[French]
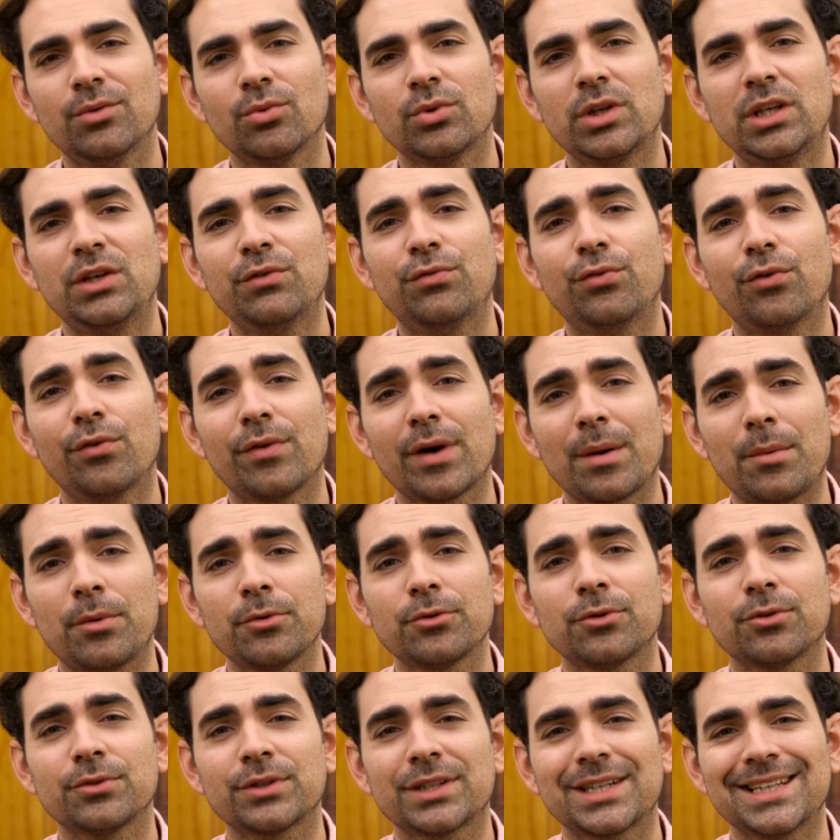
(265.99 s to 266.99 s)
Donc il faut
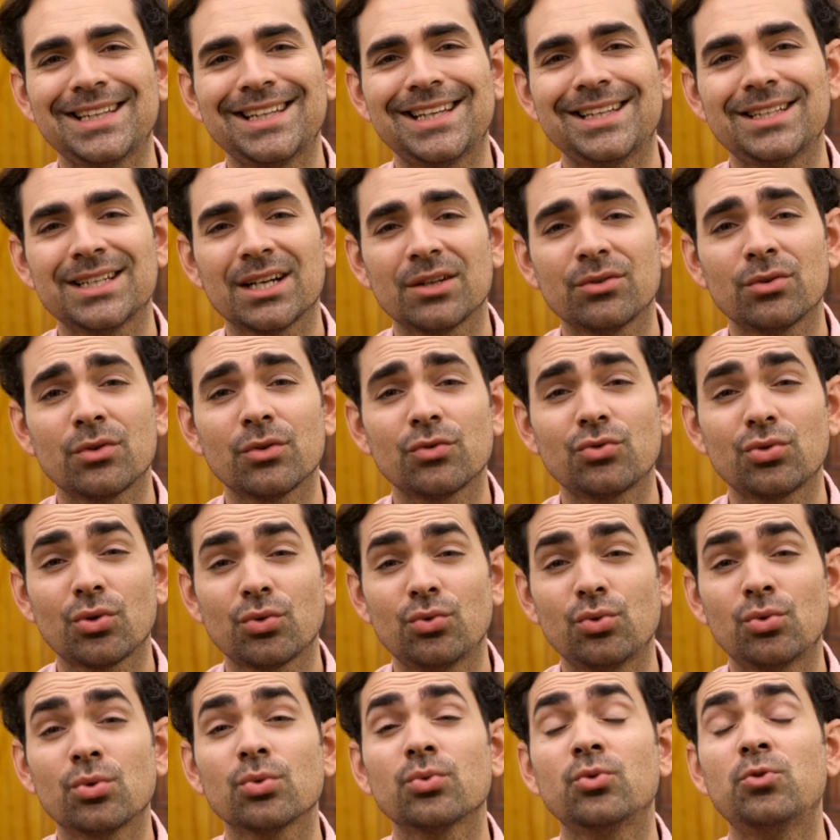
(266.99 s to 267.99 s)
vraiment t'entraîner à dire non,
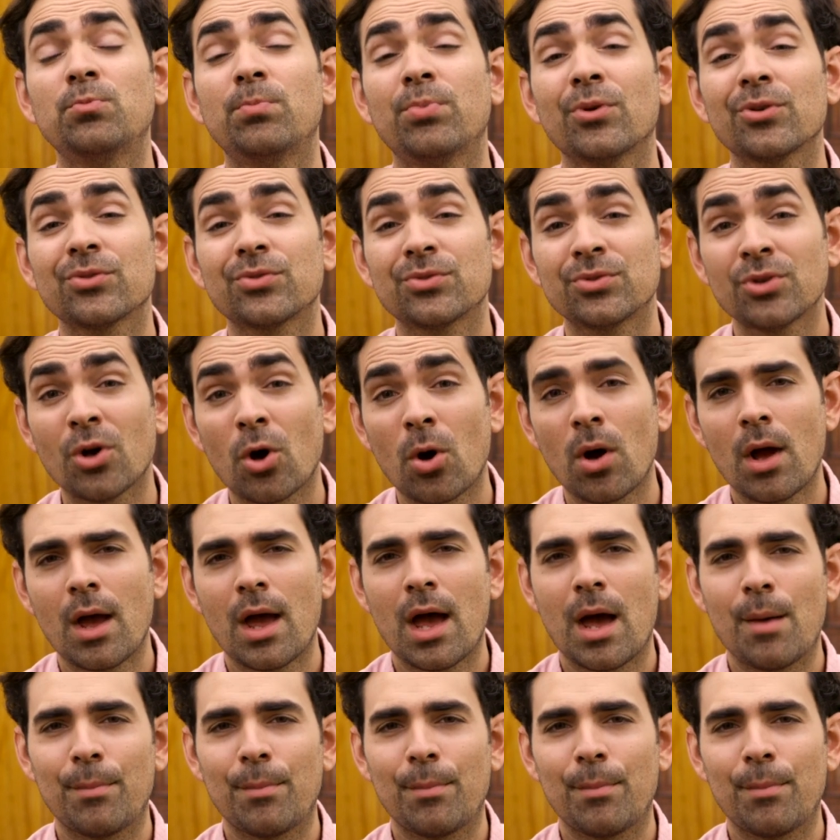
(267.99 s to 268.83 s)
surtout quand tu penses non.